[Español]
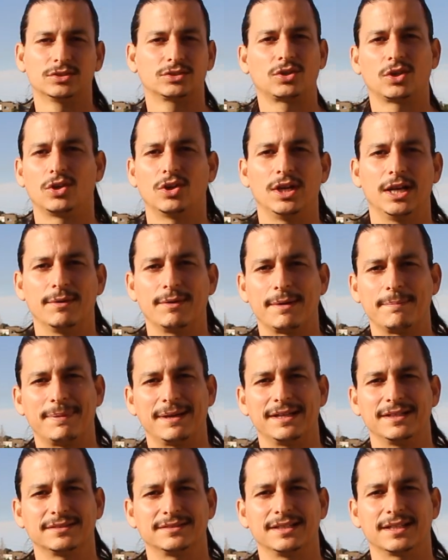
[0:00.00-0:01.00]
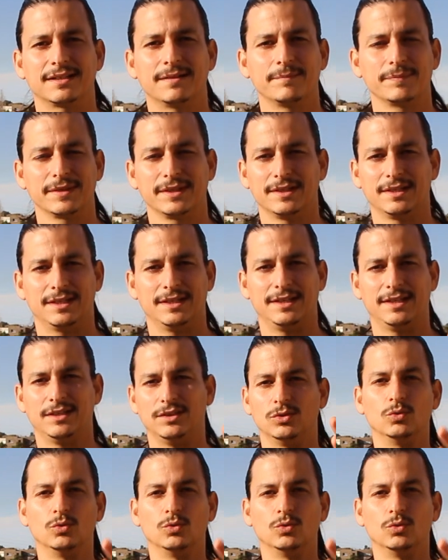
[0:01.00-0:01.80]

todo les va a aparecer eh,